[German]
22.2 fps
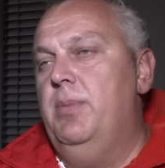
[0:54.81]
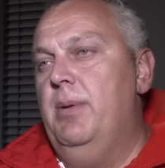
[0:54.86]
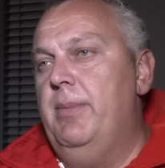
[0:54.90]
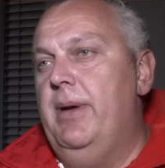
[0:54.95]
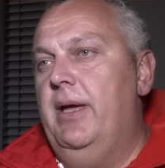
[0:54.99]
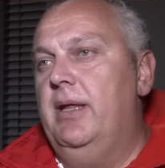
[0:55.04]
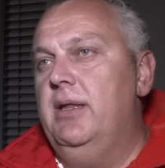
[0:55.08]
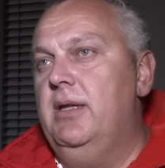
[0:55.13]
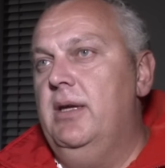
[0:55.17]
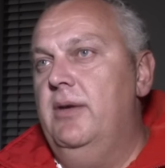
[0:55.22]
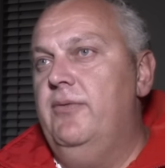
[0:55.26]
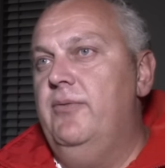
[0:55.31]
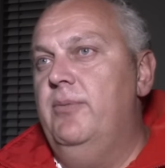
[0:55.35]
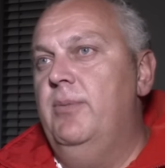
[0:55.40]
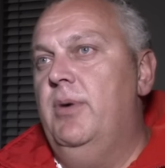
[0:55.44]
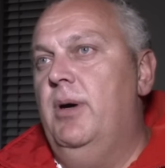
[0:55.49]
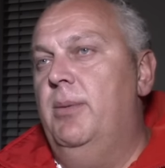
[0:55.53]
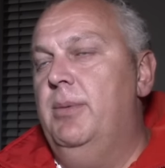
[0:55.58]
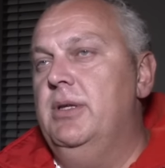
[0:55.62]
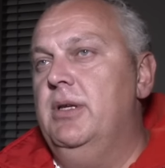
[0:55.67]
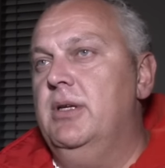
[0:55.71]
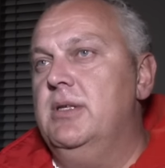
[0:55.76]
Beim Eintreffen
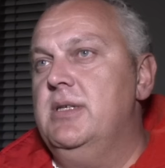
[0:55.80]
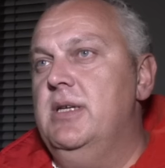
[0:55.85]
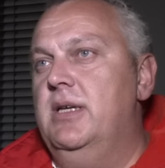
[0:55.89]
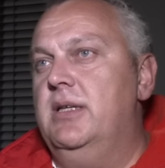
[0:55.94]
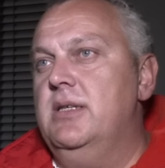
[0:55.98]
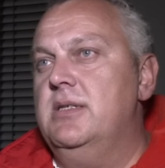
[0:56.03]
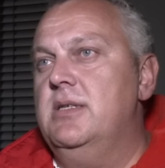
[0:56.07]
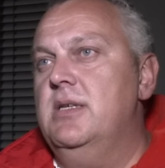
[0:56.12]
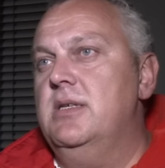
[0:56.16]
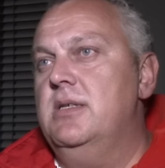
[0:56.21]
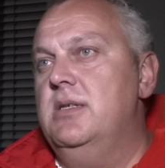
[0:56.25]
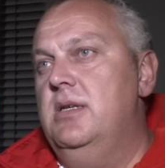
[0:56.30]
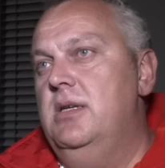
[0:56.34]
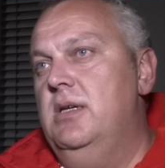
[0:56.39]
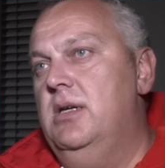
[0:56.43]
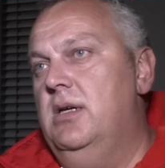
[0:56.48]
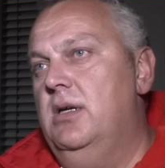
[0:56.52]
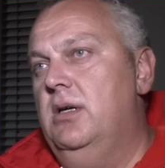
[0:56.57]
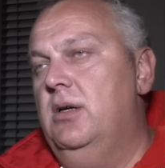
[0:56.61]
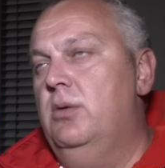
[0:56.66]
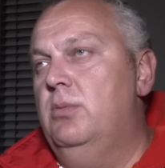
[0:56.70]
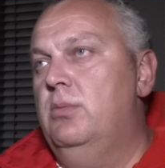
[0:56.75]
haben wir dann gesehen, dass es
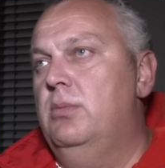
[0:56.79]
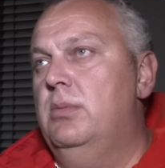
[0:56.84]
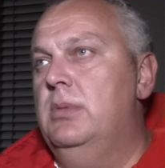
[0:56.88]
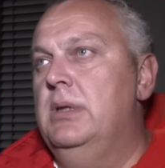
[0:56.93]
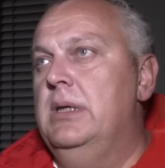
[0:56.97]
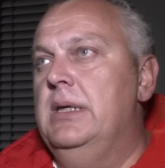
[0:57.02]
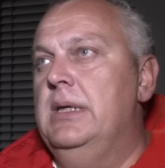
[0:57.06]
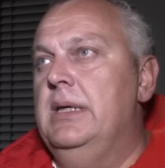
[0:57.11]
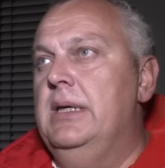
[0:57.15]
hier um